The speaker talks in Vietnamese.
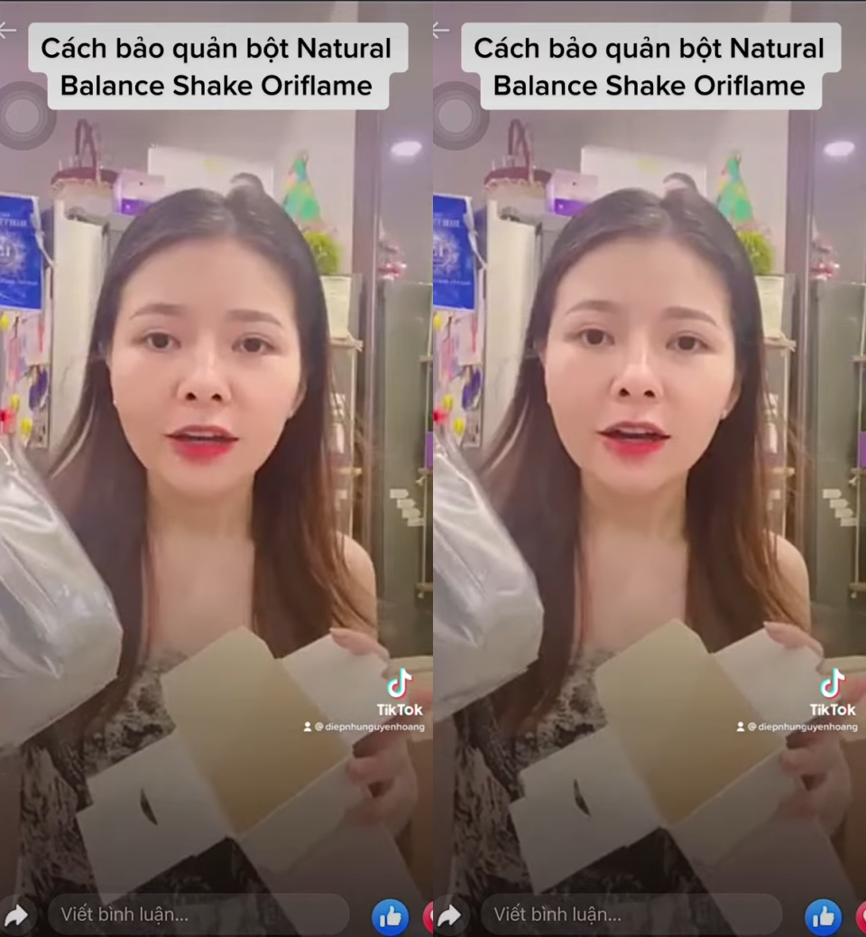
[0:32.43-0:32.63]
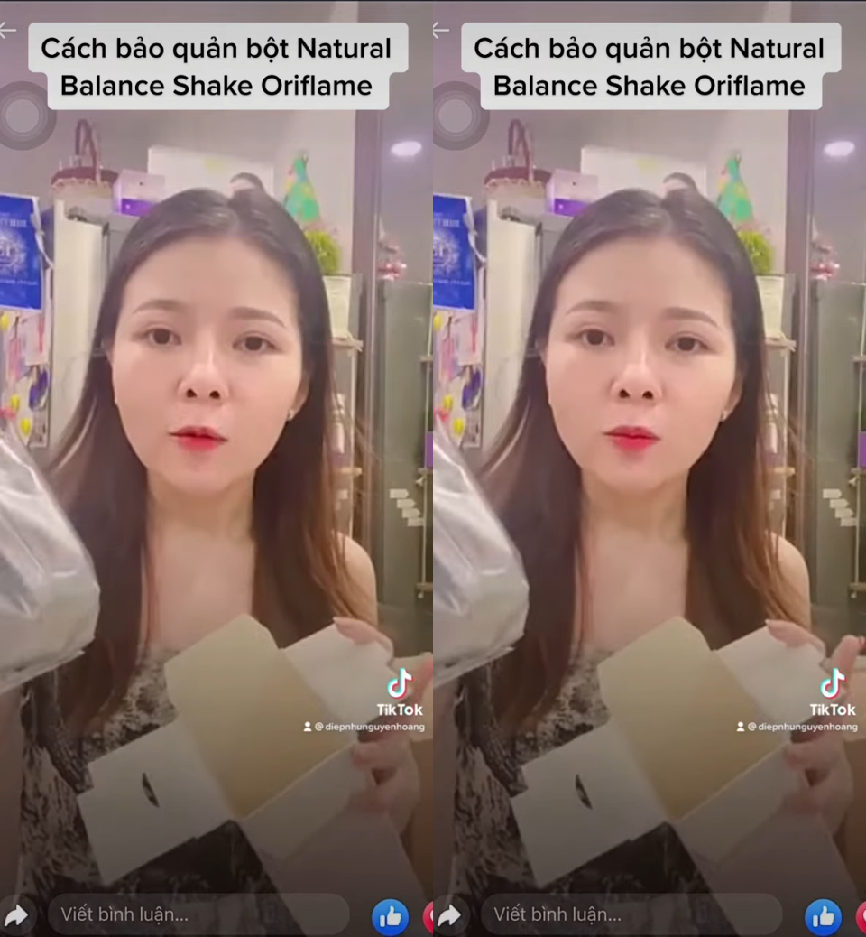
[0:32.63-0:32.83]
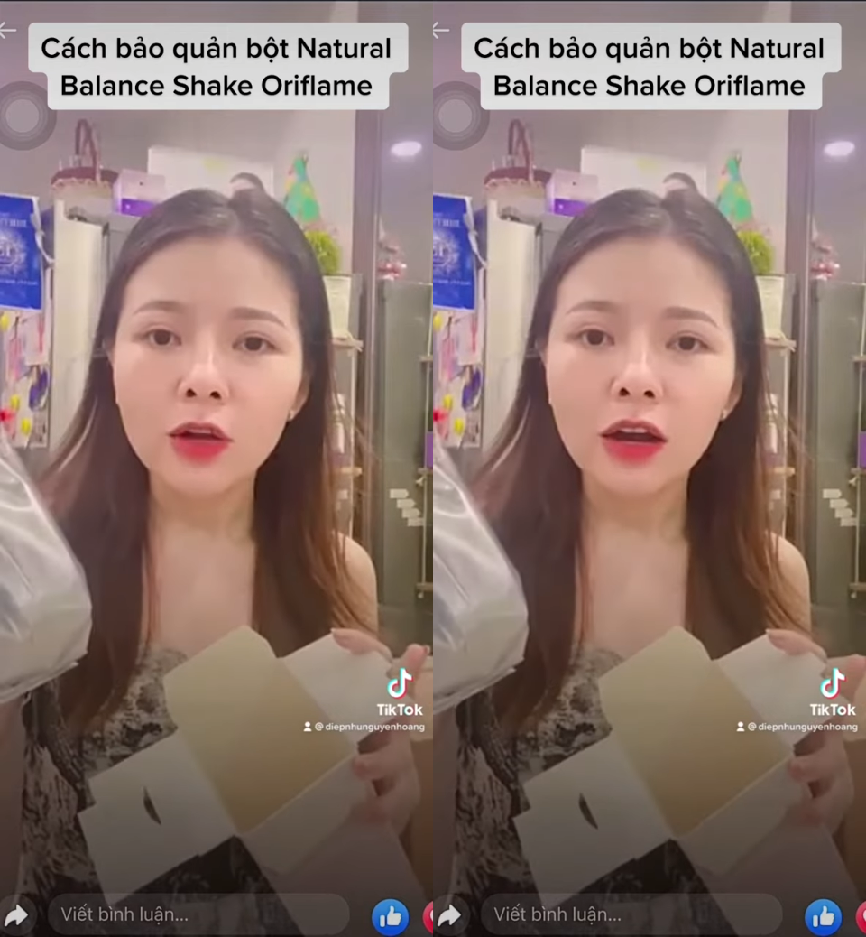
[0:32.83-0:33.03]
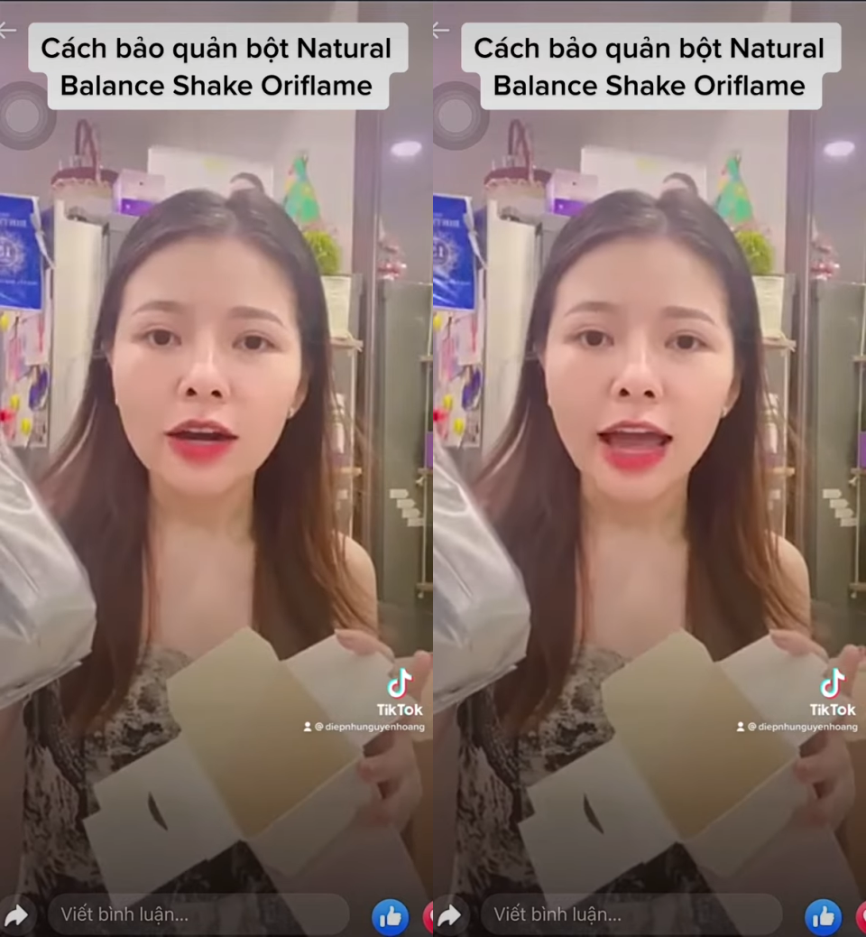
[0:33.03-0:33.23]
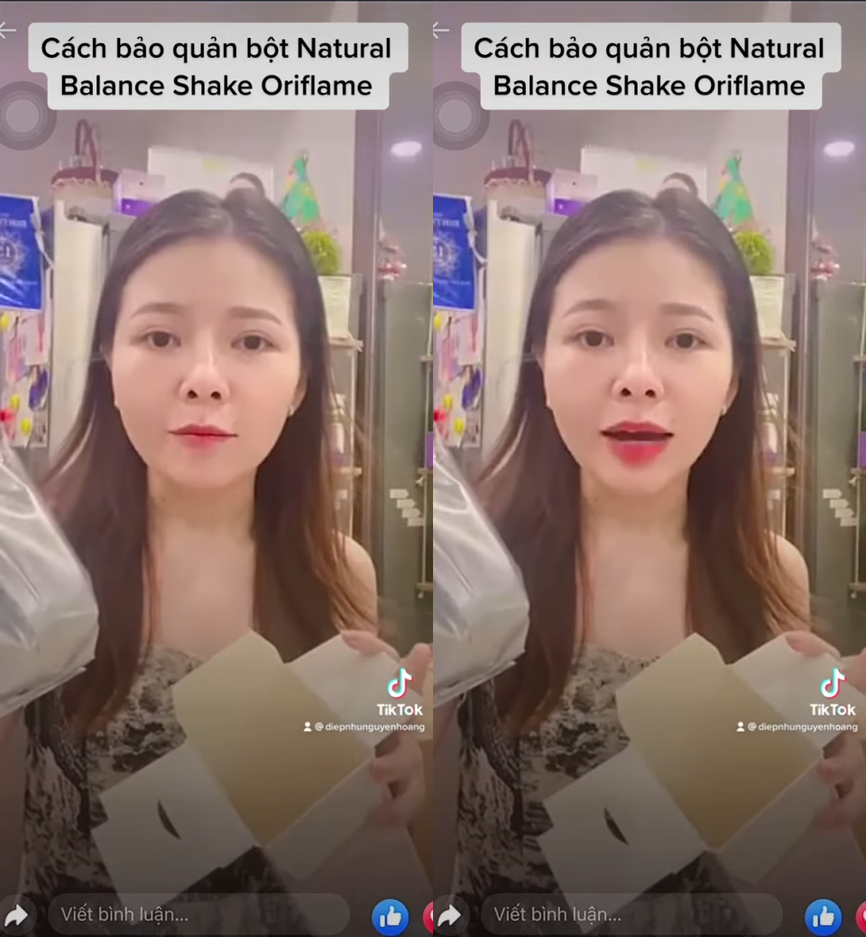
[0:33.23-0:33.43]
không có
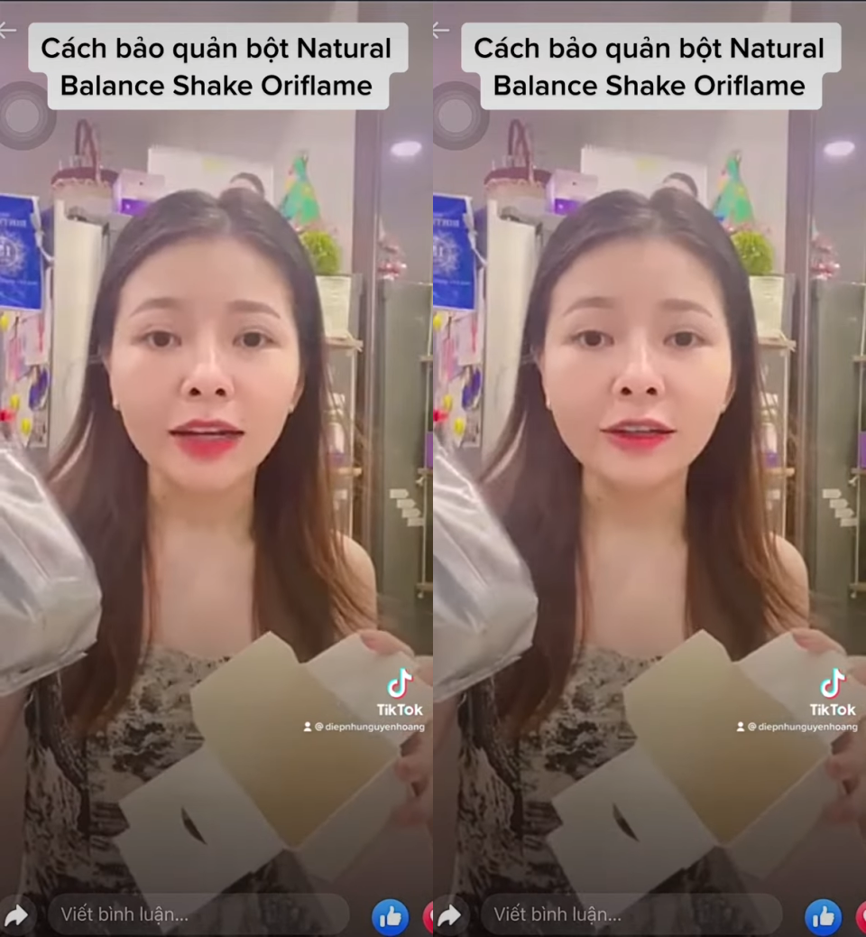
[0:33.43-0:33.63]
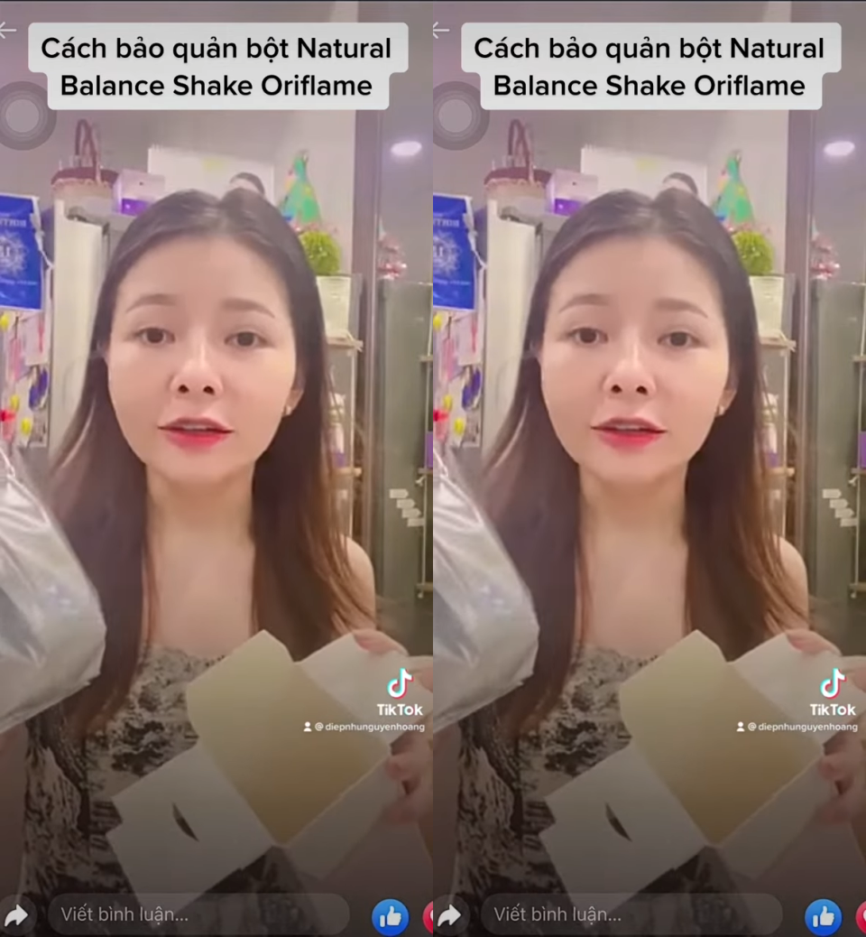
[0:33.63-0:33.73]
làm ảnh